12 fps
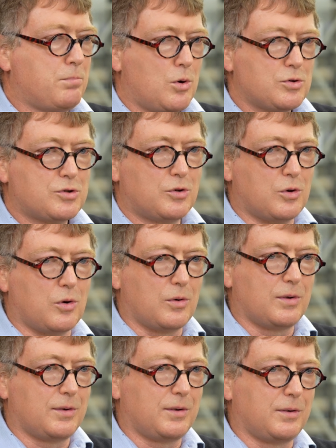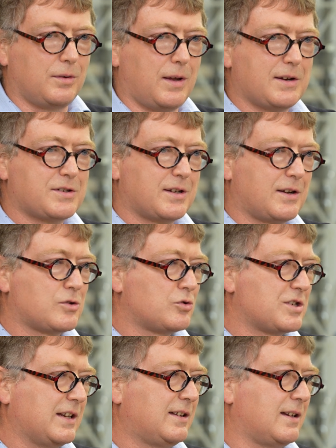possono eh, essere
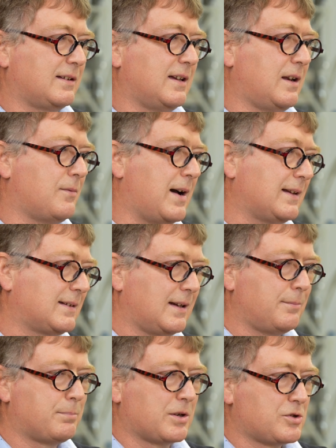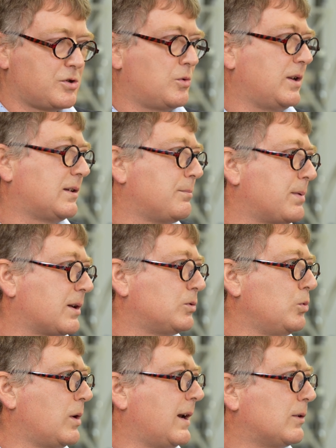soggetti ad elevate pressioni e
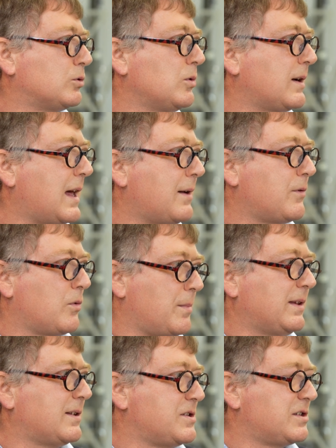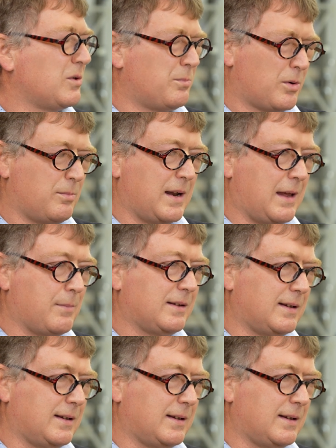temperature in autoclave, ovviamente esiste un problema